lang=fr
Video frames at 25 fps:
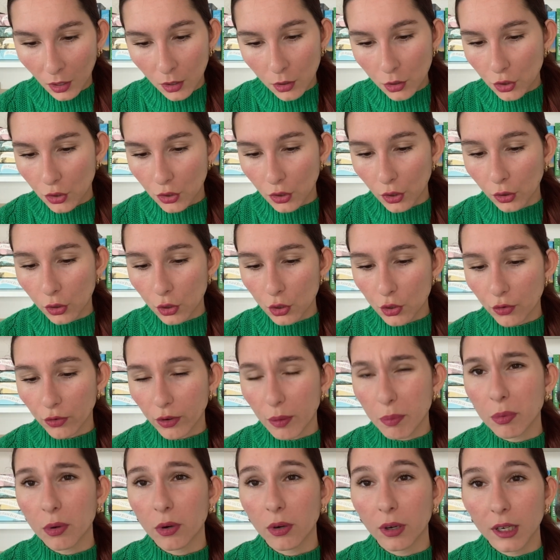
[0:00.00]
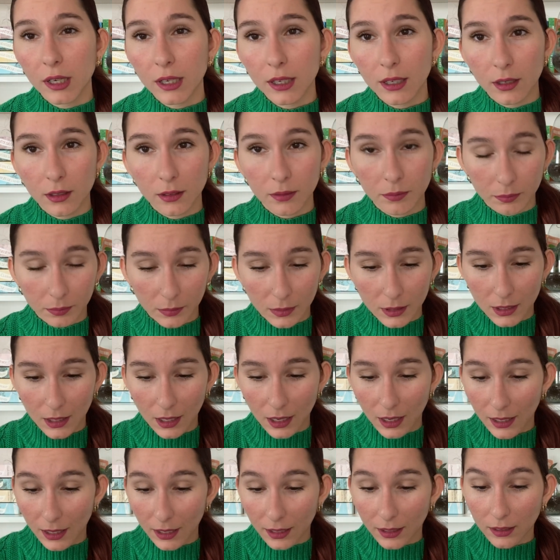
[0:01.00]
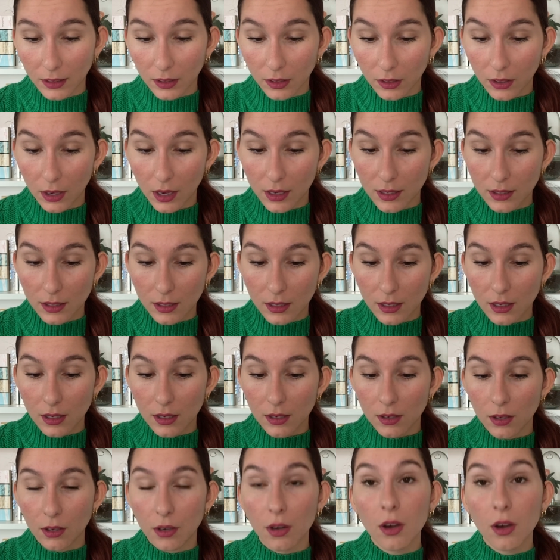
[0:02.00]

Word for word: je sens que je vais pleurer, hein. ça a l'air assez